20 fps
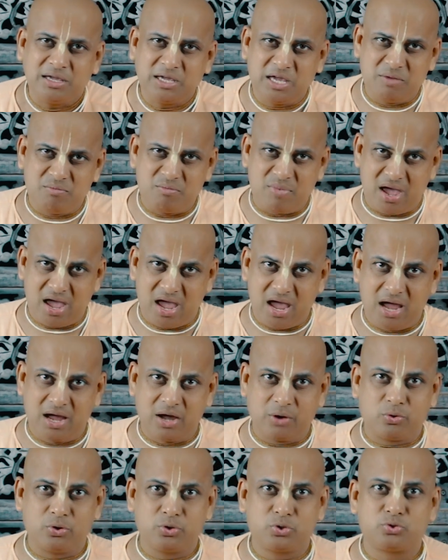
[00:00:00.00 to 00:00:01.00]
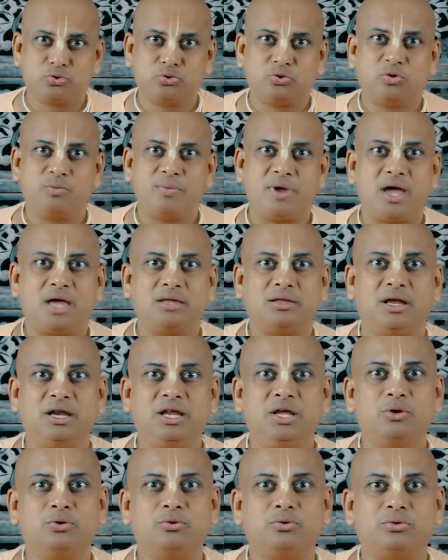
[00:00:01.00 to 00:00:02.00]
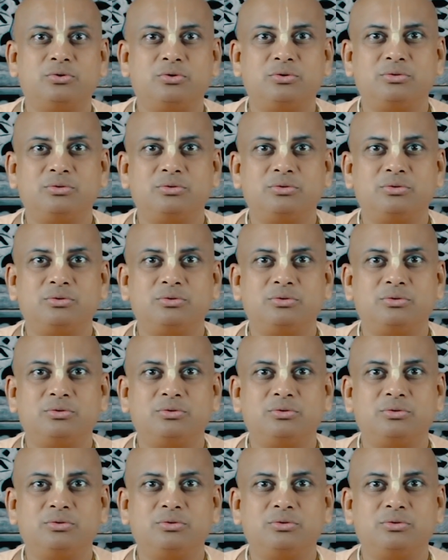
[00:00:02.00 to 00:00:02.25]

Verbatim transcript: कि मैं कुछ हूं मैं धनी हूं